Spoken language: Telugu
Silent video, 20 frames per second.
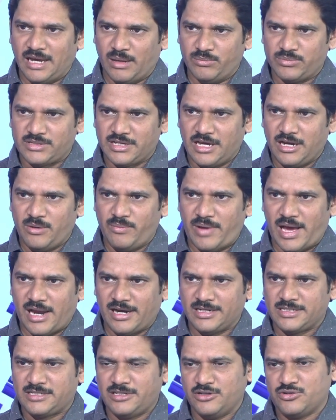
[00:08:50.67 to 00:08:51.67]
అంశాలను
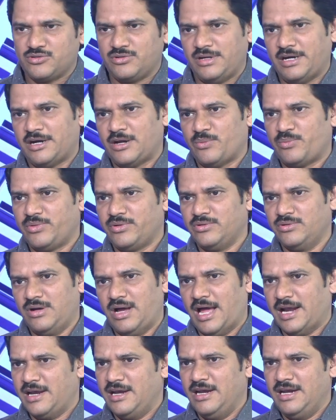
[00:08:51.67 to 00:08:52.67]
బ్యాలెన్స్ చేసుకునేటప్పుడు
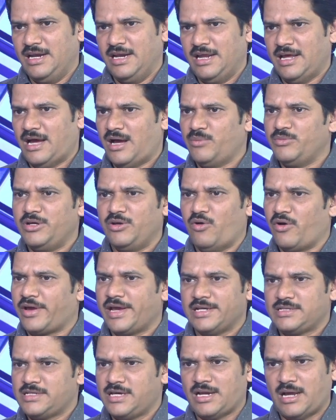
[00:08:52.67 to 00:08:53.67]
అన్ని హామీలు
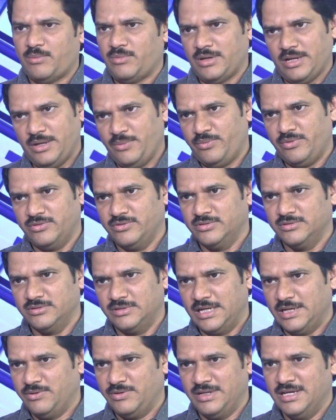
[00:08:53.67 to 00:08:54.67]
ఒకేసారి అమలు అయిపోవు
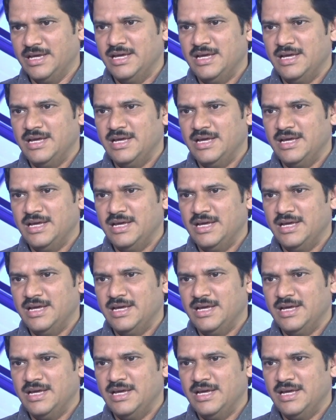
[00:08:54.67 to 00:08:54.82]
ఏమి